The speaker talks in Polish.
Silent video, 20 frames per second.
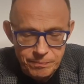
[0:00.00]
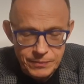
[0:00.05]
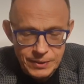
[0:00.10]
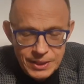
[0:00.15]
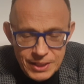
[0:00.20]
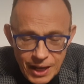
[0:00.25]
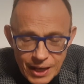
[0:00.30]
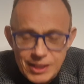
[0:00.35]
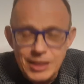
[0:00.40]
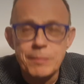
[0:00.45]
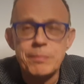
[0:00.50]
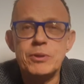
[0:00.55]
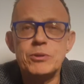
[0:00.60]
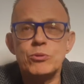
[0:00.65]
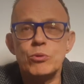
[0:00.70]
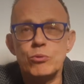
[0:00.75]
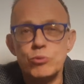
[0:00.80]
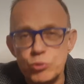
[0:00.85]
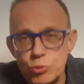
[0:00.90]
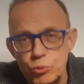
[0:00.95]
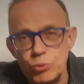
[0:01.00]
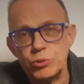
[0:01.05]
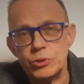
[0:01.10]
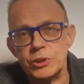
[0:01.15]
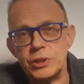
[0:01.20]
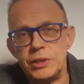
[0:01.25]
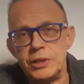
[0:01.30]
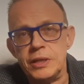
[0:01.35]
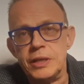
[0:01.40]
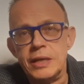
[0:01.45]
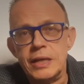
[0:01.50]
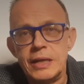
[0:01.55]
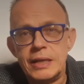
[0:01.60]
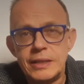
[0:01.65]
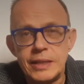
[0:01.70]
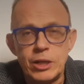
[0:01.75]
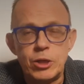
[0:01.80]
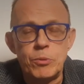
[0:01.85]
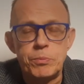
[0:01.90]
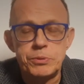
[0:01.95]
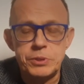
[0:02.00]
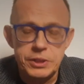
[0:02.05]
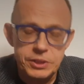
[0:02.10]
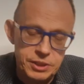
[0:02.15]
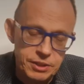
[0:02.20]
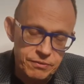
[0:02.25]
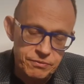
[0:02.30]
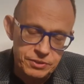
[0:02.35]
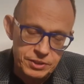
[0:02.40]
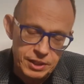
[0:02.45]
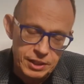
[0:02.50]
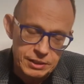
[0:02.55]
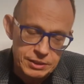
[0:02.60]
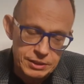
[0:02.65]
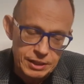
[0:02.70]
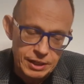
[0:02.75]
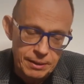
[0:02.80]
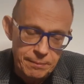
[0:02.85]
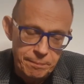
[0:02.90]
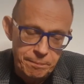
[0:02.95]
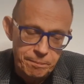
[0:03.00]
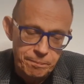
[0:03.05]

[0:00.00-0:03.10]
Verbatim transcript: i jakie będą skutki tego przedsięwzięcia.